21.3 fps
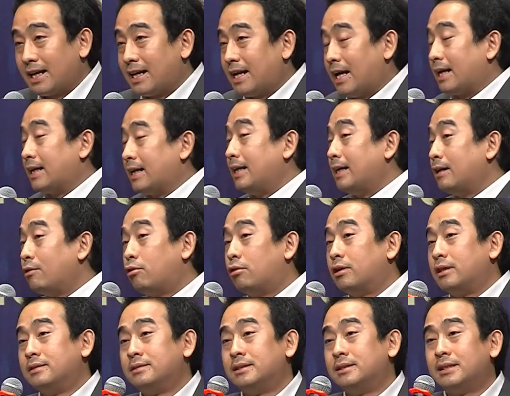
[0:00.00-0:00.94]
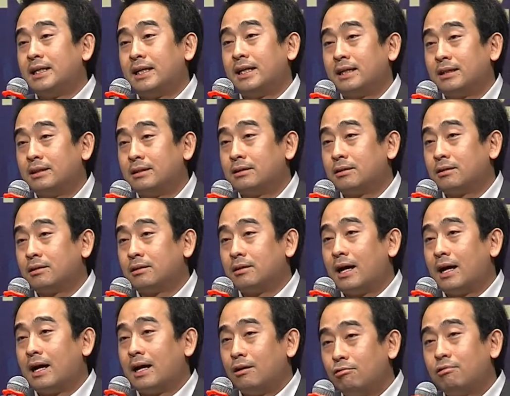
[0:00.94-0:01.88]
ตแห่งนี้คนเดิน
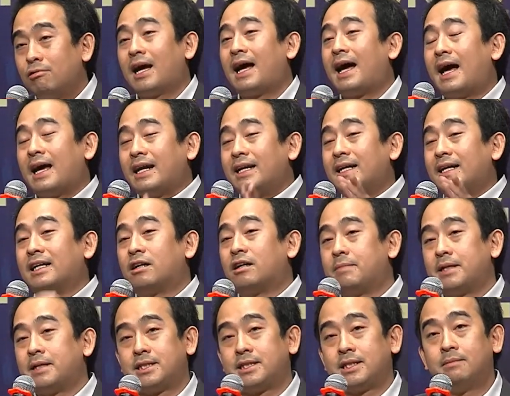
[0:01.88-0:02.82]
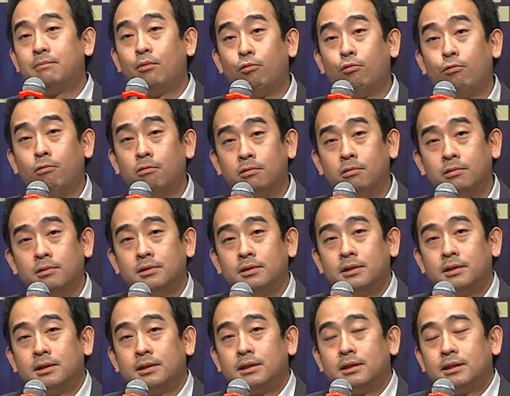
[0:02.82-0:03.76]
ลูกค้าเดินเข้าไปซื้อหมู
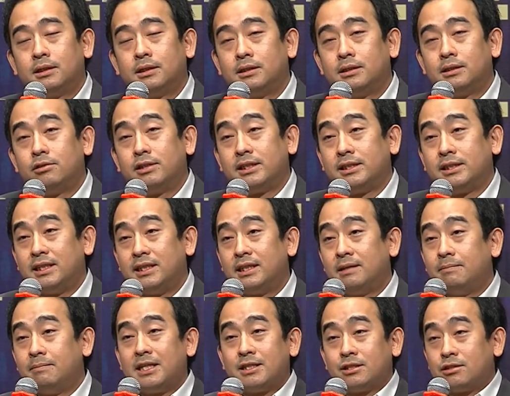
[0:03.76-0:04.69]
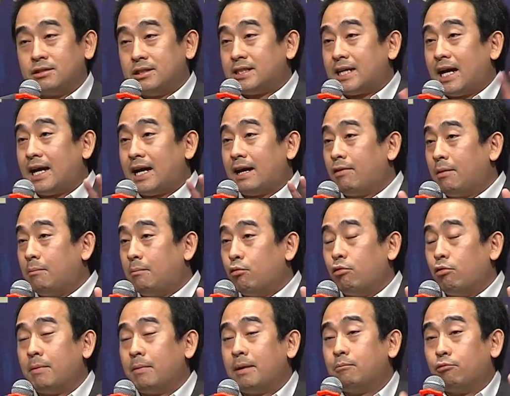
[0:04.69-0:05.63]
โดยที่ไม่ได้สนใจว่าห
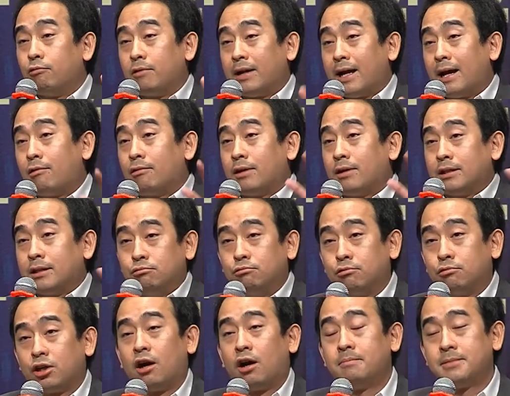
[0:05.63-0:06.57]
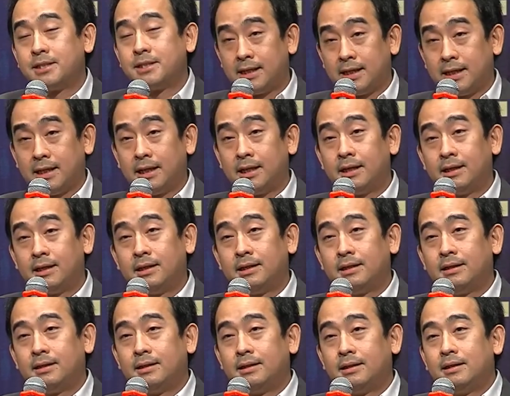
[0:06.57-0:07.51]
มูเป็นหมูเน่าและถูกย้อมสี
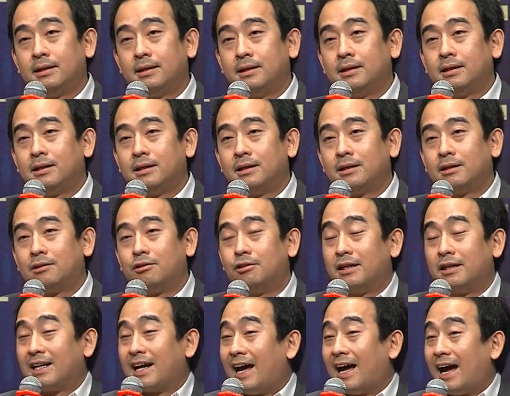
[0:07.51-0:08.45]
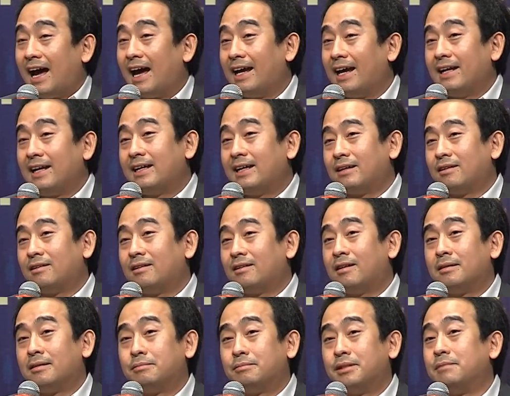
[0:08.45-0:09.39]
คนขาย
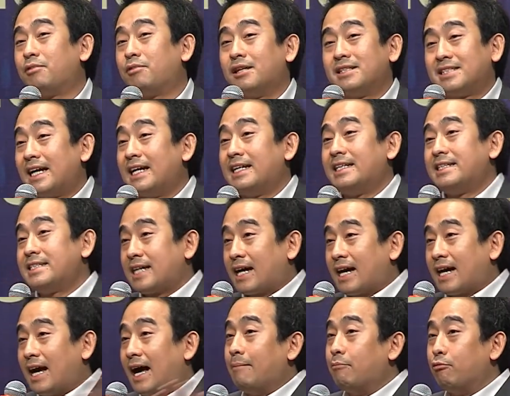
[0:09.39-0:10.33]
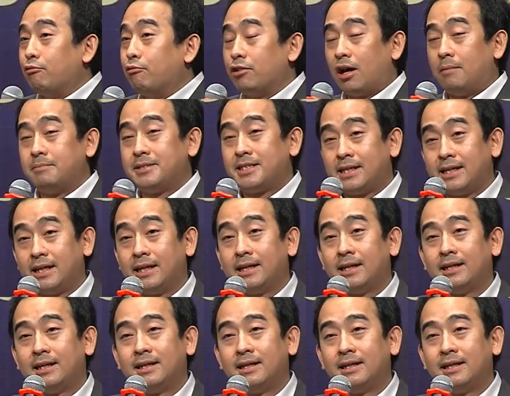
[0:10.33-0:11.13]
ก็พึงพอใจที่จะขายหมูย้อมสี